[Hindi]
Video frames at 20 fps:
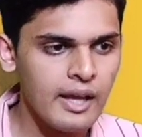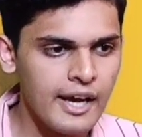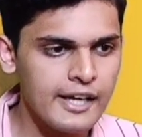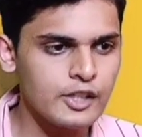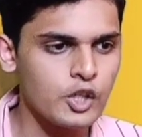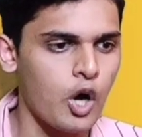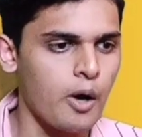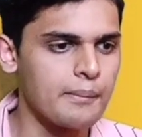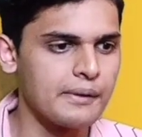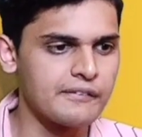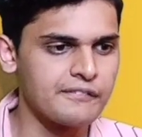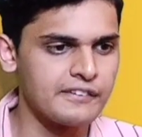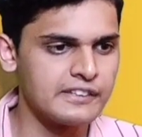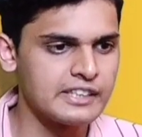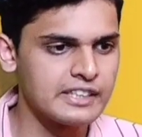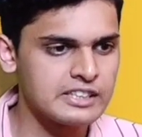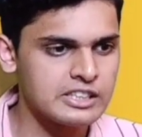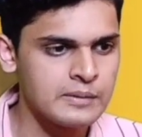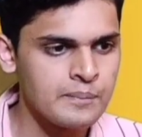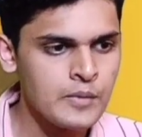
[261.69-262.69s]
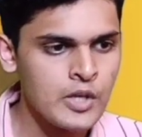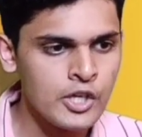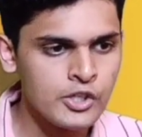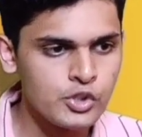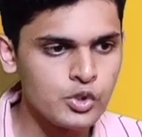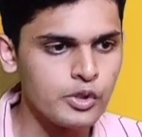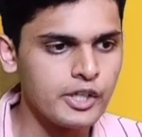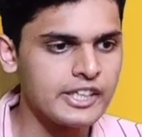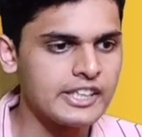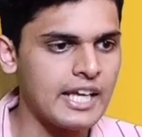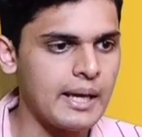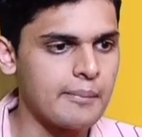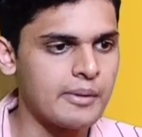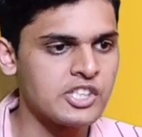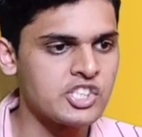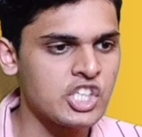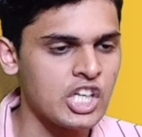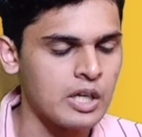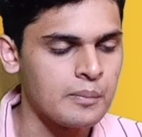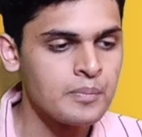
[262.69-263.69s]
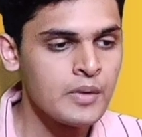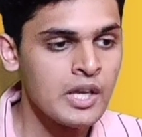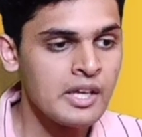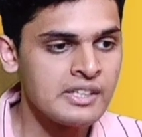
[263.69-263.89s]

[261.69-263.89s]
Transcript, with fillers: एटॉमिक फिजिक्स यूनिट डायमेंशन